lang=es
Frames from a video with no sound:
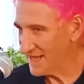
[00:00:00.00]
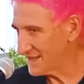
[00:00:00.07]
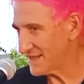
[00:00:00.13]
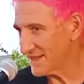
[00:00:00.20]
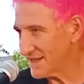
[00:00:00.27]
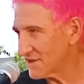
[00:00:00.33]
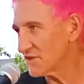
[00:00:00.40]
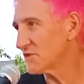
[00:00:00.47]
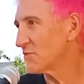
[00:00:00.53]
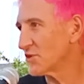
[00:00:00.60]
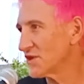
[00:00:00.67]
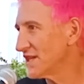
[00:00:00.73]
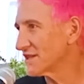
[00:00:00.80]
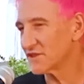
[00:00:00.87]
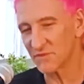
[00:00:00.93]
al tener dos
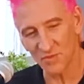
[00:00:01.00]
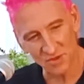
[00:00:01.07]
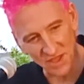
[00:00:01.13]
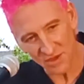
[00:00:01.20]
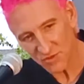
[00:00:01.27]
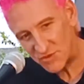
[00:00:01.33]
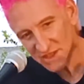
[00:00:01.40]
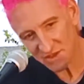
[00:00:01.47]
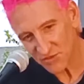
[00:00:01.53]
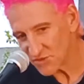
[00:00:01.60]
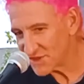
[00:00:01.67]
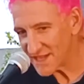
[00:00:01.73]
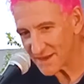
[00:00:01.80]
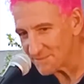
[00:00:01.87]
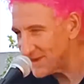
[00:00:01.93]
proyectos, pues tengo un
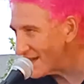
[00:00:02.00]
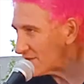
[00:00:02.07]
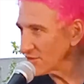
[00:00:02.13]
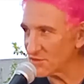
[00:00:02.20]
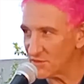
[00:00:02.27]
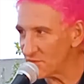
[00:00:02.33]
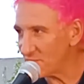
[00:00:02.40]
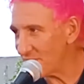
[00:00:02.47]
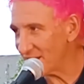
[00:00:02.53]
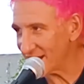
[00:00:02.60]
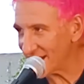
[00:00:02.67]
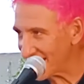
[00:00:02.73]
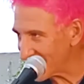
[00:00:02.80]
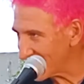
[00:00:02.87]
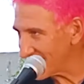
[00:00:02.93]
estuche armado como
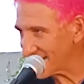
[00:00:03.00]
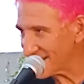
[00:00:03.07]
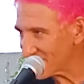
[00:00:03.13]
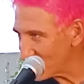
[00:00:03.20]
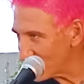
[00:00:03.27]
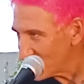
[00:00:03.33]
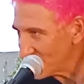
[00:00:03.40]
para la guerra